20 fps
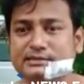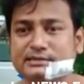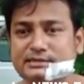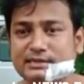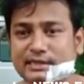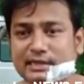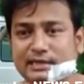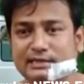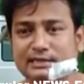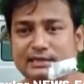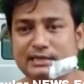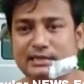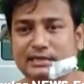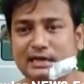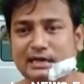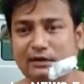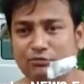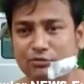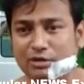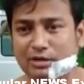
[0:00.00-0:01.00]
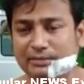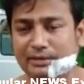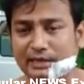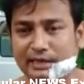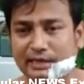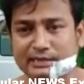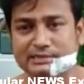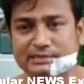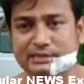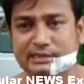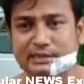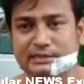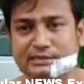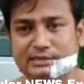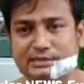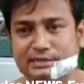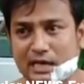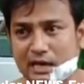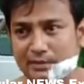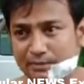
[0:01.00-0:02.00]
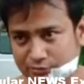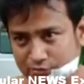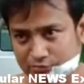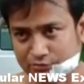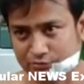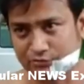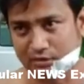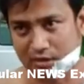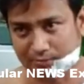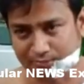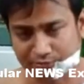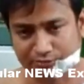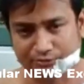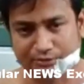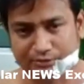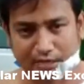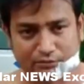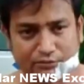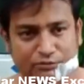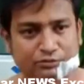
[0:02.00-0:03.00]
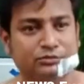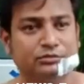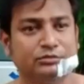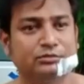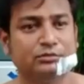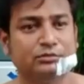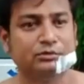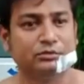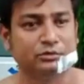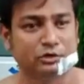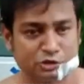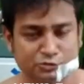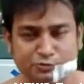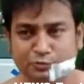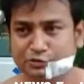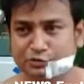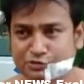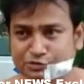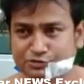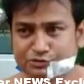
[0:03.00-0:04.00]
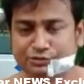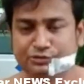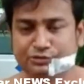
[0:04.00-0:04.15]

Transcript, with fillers: সে কি কারণে মেরেছে সেটা আপাতত আপাতত এখনো অস্পষ্ট